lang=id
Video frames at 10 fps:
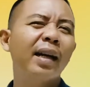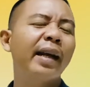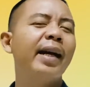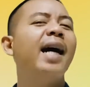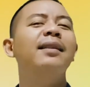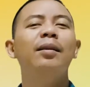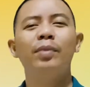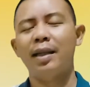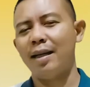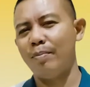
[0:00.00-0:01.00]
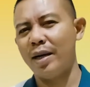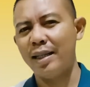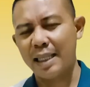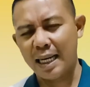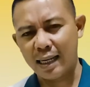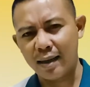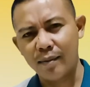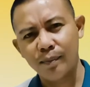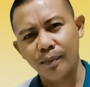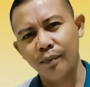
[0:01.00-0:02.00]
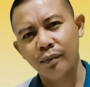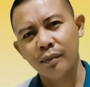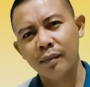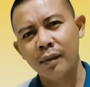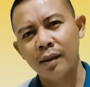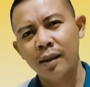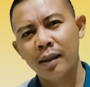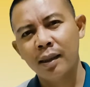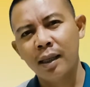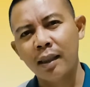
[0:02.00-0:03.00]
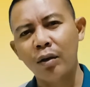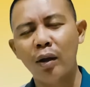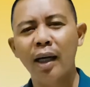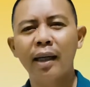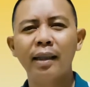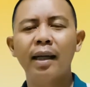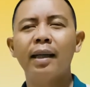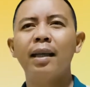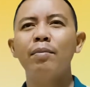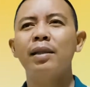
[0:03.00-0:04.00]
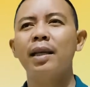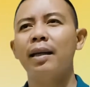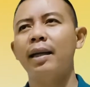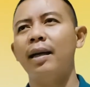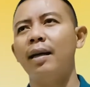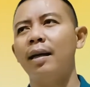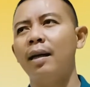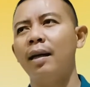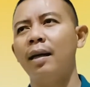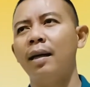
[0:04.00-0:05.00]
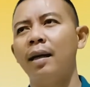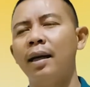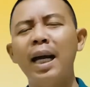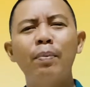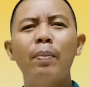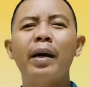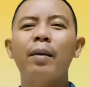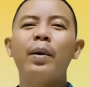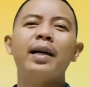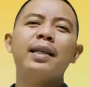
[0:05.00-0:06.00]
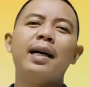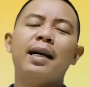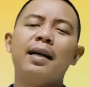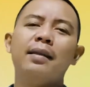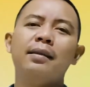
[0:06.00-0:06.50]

negatif terhadap pengacara. Atau dengan kata-kata misalnya, kenapa pakai pengacara?